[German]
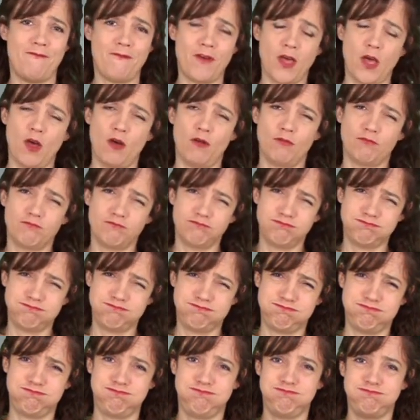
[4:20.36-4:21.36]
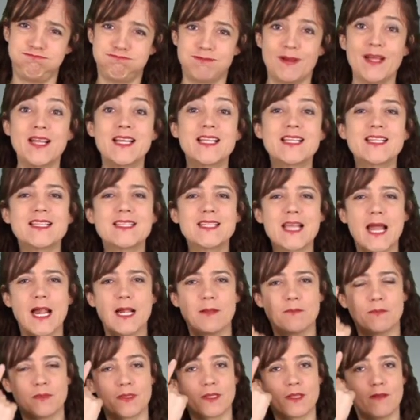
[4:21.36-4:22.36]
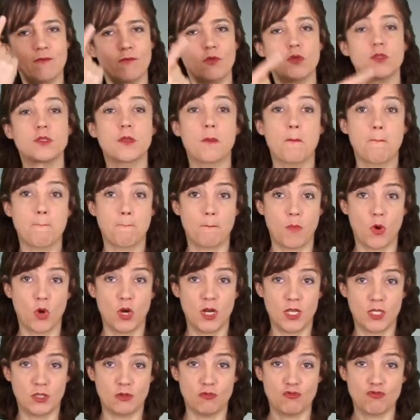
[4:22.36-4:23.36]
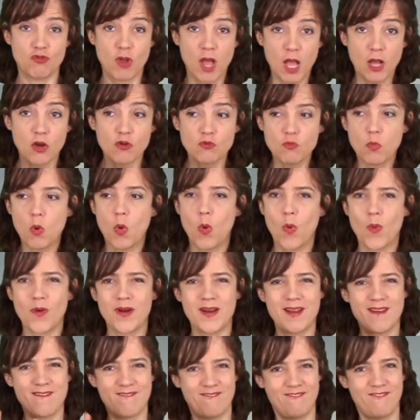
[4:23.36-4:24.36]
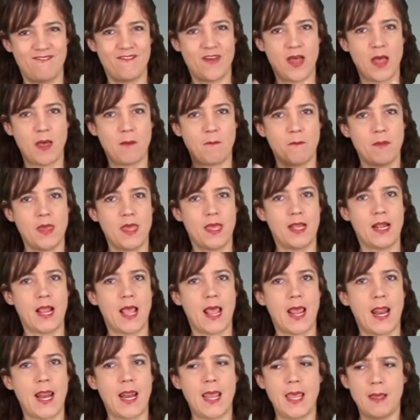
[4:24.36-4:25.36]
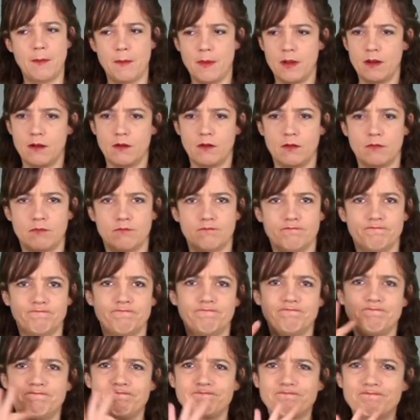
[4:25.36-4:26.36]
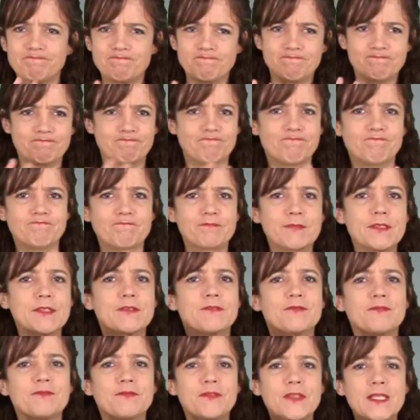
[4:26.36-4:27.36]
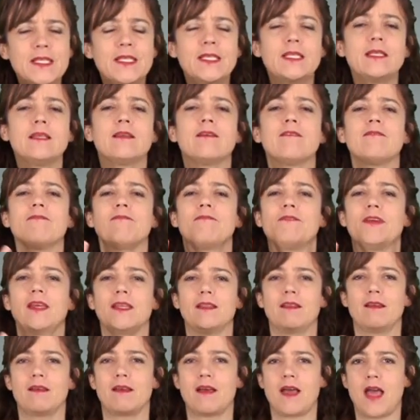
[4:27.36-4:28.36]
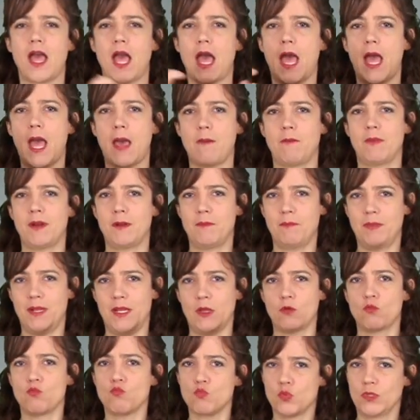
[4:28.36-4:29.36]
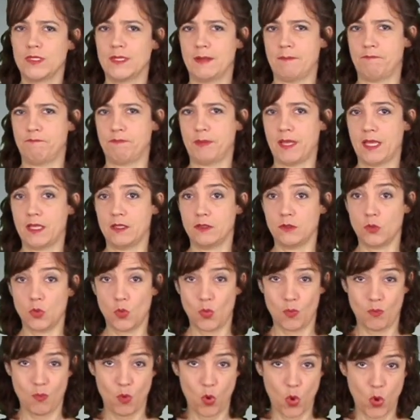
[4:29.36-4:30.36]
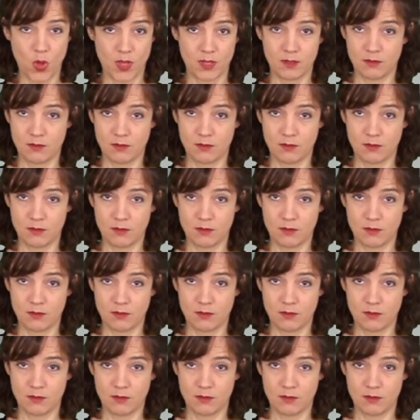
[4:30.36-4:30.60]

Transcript: Sie wusste, politisches Engagement und Familienleben lassen sich nur vereinbaren, wenn die Rahmenbedingungen passen. Das gilt auch heute und nicht nur im Parlament.